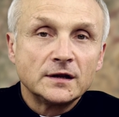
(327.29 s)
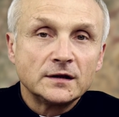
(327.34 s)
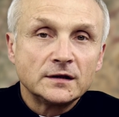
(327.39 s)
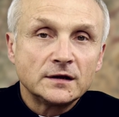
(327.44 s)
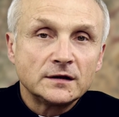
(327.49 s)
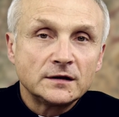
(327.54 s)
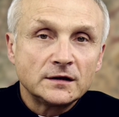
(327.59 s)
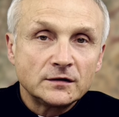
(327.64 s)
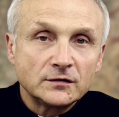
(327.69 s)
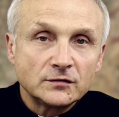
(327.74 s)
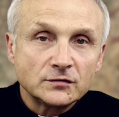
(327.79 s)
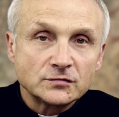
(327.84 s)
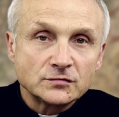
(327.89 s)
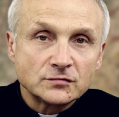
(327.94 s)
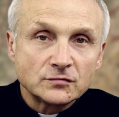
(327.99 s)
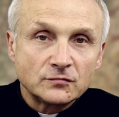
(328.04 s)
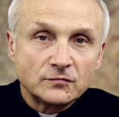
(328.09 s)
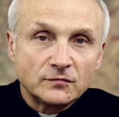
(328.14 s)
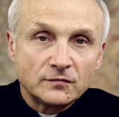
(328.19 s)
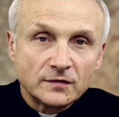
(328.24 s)
Nadal
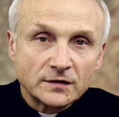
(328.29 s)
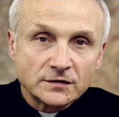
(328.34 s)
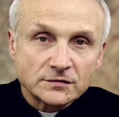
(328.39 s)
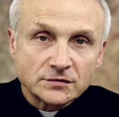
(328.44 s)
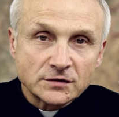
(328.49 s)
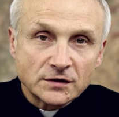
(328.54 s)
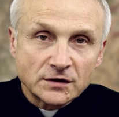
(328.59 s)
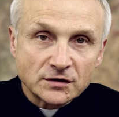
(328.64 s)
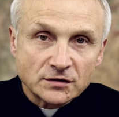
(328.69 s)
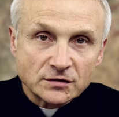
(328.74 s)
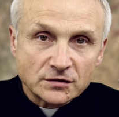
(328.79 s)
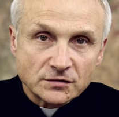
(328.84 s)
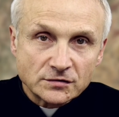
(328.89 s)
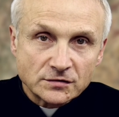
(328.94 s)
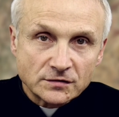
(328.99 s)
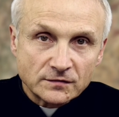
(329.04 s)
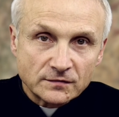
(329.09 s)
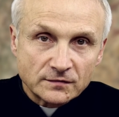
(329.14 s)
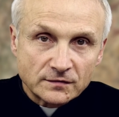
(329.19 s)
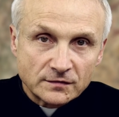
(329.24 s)
Kościół uważa,
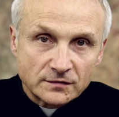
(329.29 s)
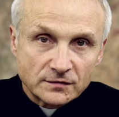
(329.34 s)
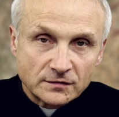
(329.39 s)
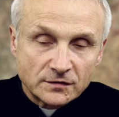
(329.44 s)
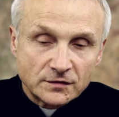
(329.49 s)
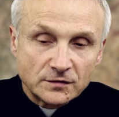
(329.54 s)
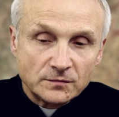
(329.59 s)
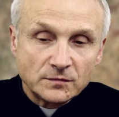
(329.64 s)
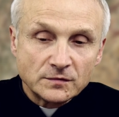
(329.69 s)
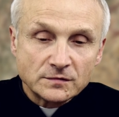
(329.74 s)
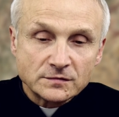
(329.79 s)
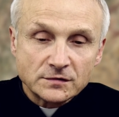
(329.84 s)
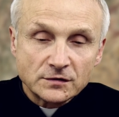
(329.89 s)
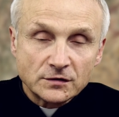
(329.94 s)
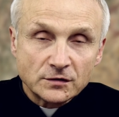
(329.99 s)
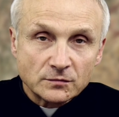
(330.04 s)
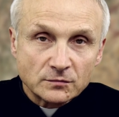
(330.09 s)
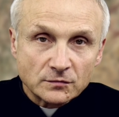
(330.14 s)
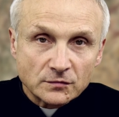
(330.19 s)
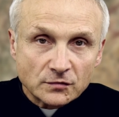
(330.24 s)
że tym
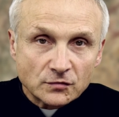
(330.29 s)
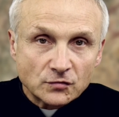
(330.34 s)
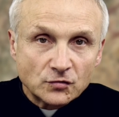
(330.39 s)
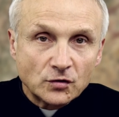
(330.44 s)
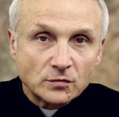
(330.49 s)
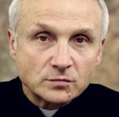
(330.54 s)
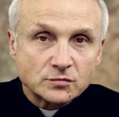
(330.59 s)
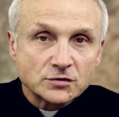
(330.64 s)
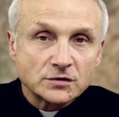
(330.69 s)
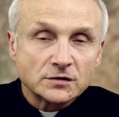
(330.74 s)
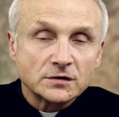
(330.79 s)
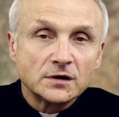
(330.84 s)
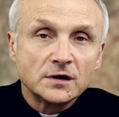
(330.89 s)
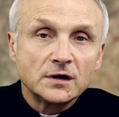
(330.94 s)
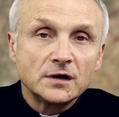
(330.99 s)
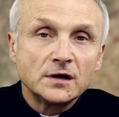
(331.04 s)
językiem dobrze